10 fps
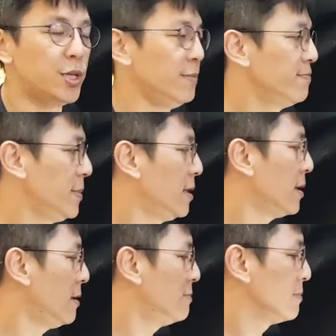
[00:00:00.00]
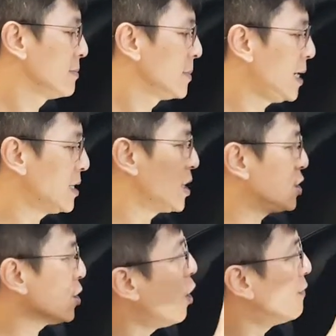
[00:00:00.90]
的。啊，这个
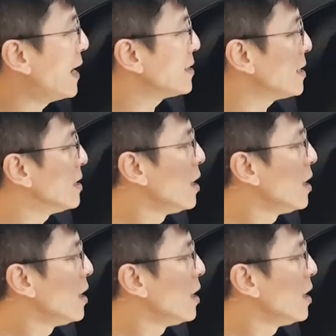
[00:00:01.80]
是后方的，